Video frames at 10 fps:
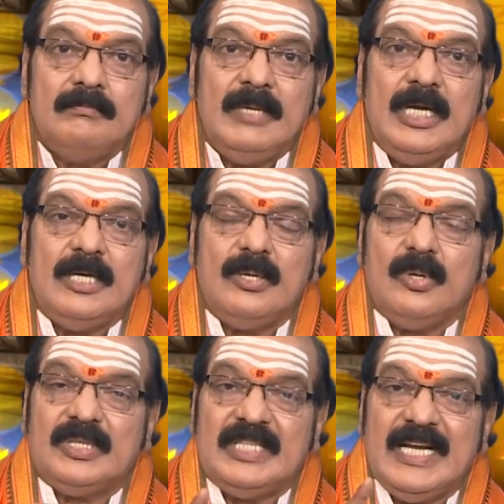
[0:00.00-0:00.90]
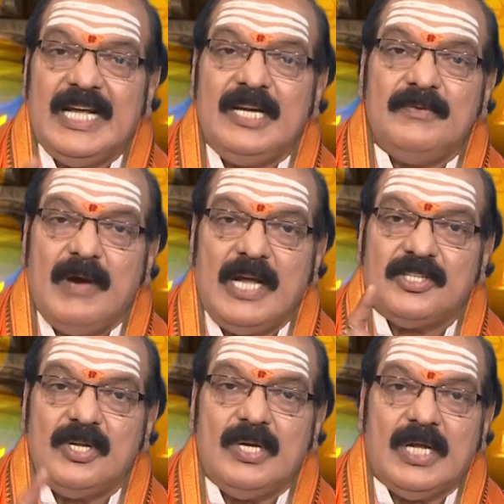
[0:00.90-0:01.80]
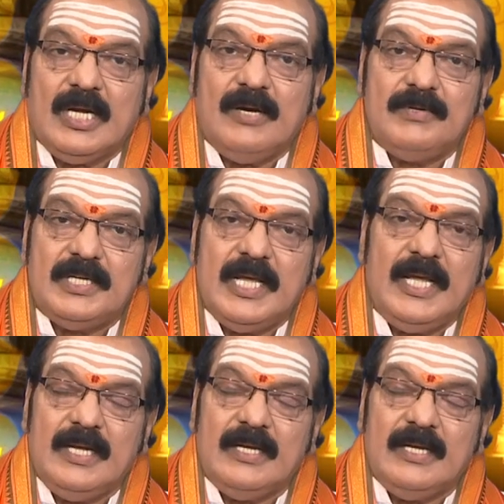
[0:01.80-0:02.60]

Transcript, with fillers: మీ ఇంట్లో తిరగని వాచీలు గనక ఉంటే